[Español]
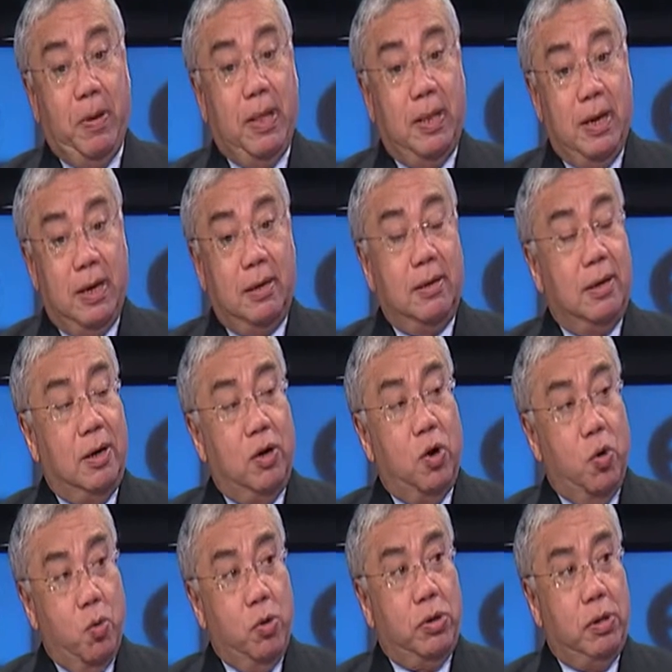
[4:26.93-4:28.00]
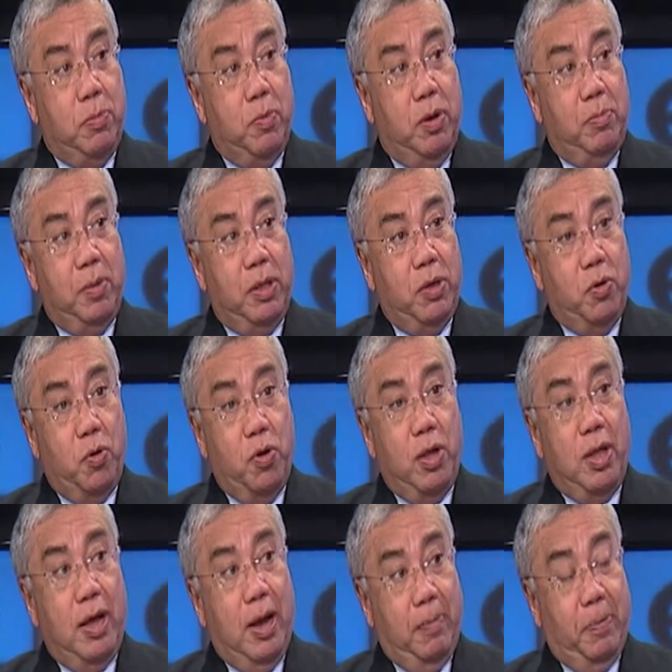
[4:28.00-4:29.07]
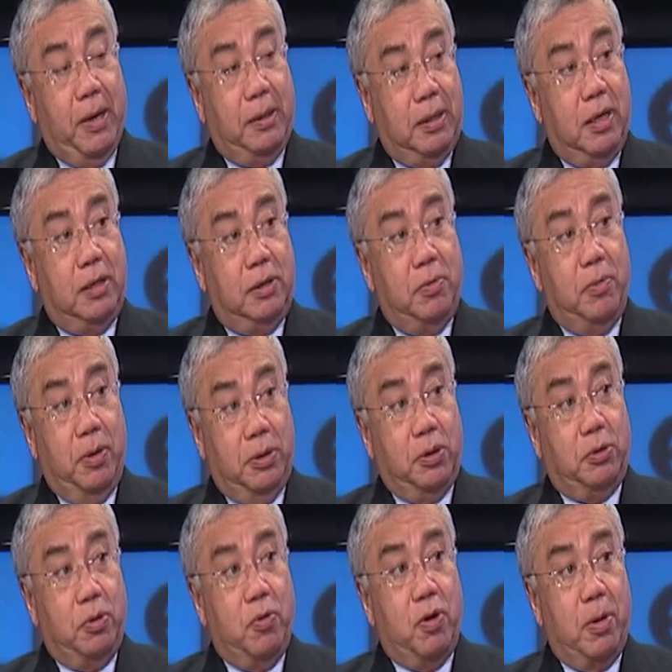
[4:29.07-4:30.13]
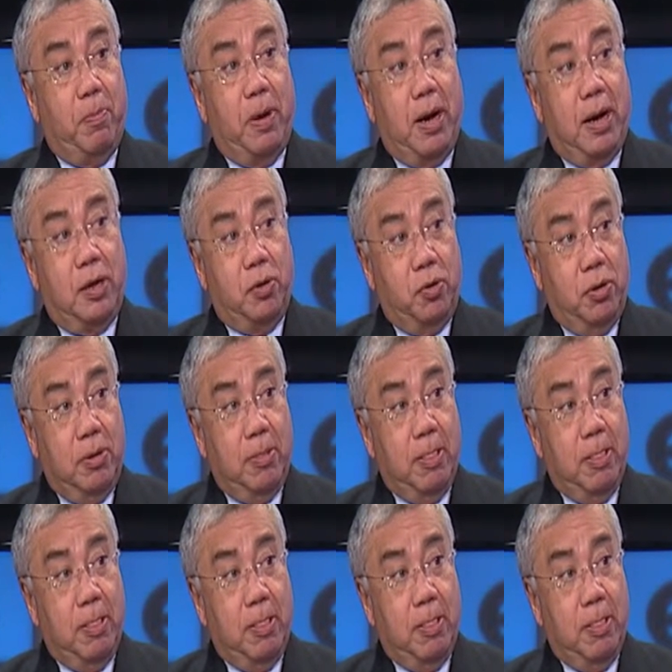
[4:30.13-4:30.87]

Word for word: pedir lo último, él me dijo, a partir de este momento tengo que pagar yo